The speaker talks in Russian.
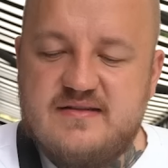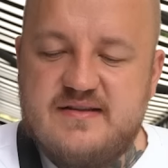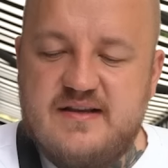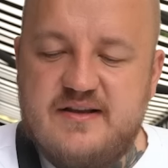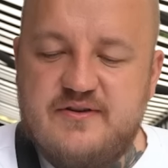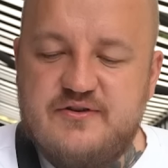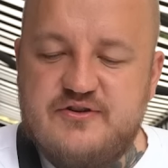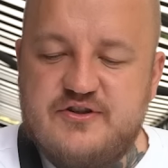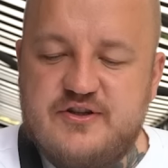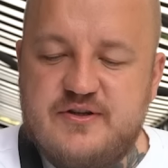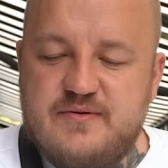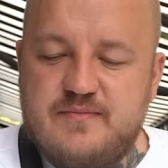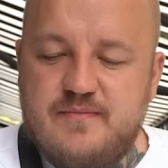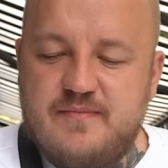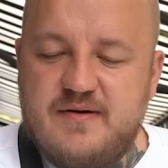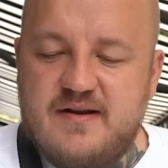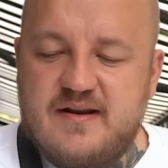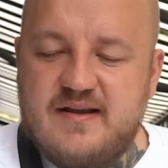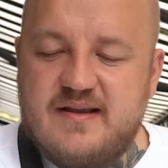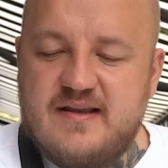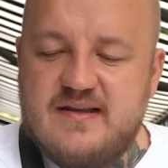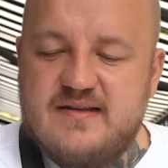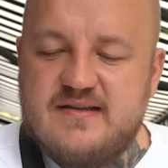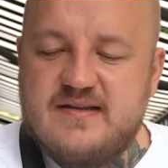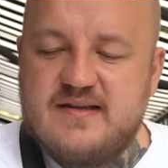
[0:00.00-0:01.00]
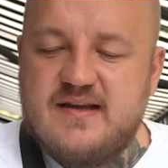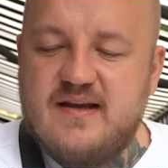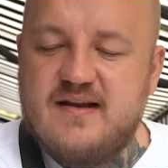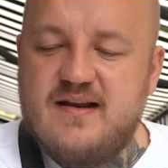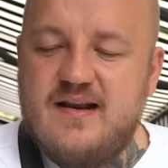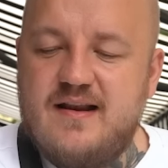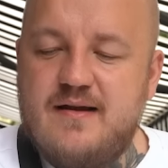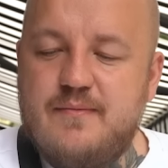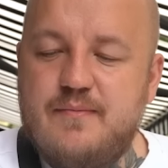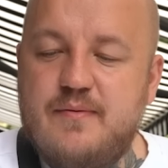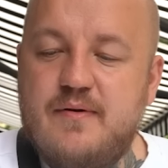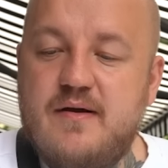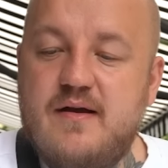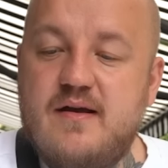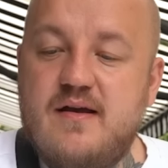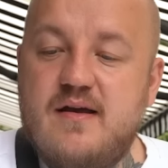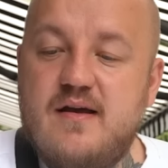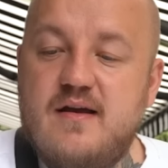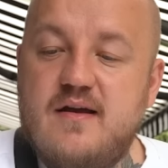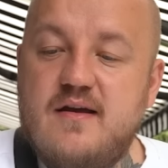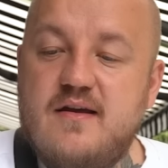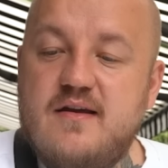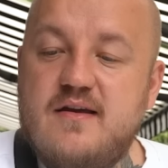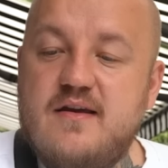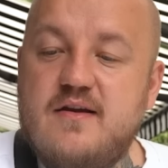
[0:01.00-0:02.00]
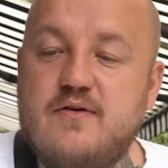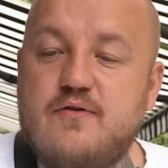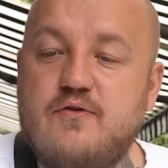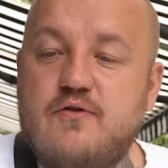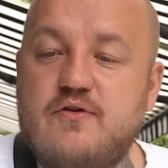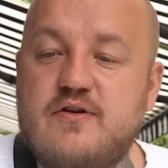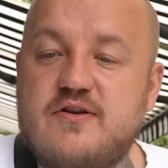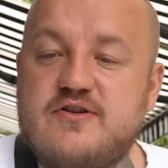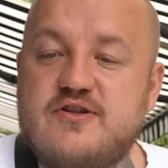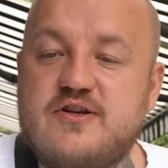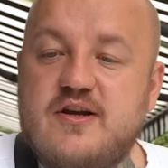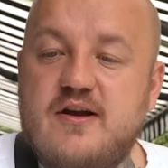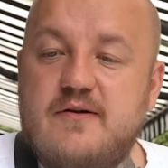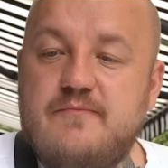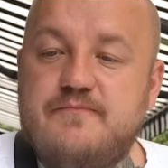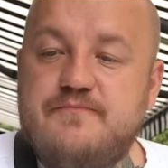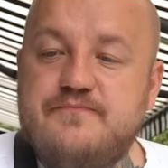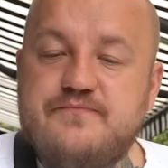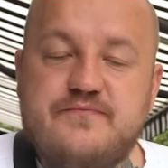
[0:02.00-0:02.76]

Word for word: Следующий бородинский хлеб и корочка.